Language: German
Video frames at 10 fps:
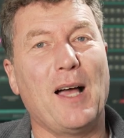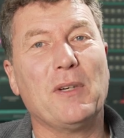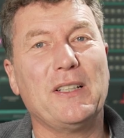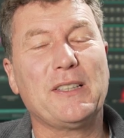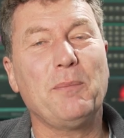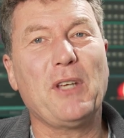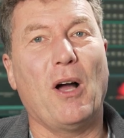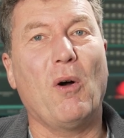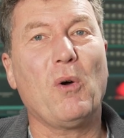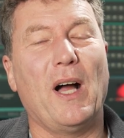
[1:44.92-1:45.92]
aber es gibt
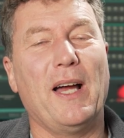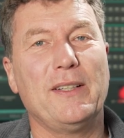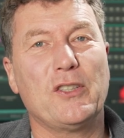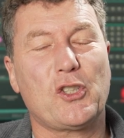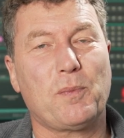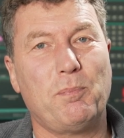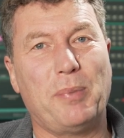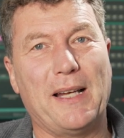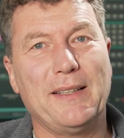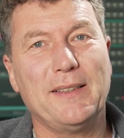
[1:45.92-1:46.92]
ja auch eine
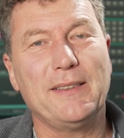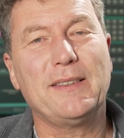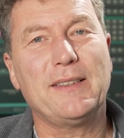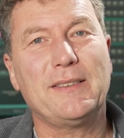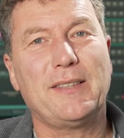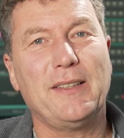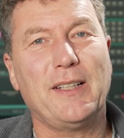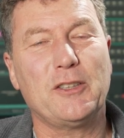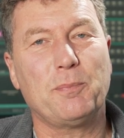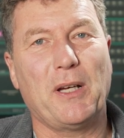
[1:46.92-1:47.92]
spannende
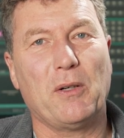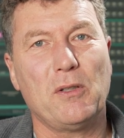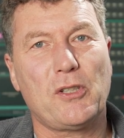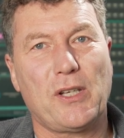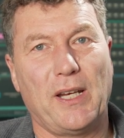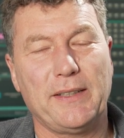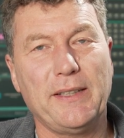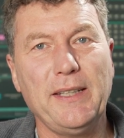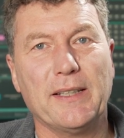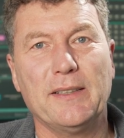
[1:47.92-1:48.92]
Tendenz bei Holstein
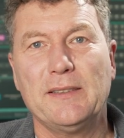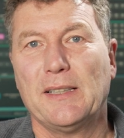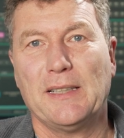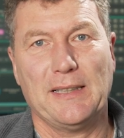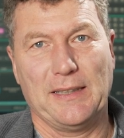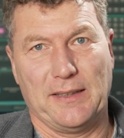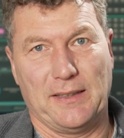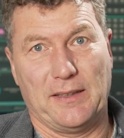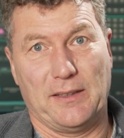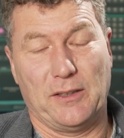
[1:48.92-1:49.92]
Kiel.
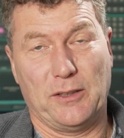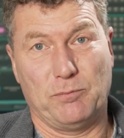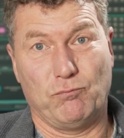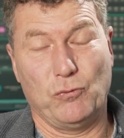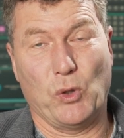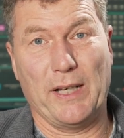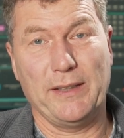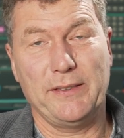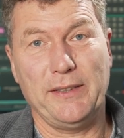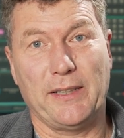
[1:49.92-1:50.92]
Ähm, nur
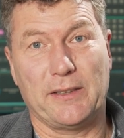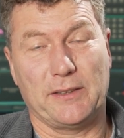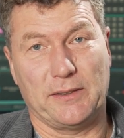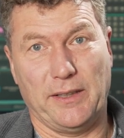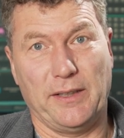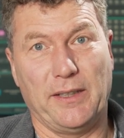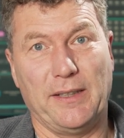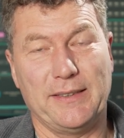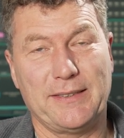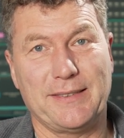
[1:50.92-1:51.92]
ein Sieg in den
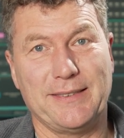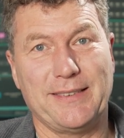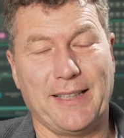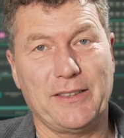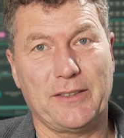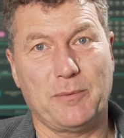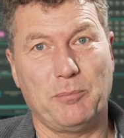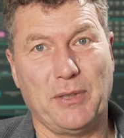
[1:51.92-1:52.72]
letzten sechs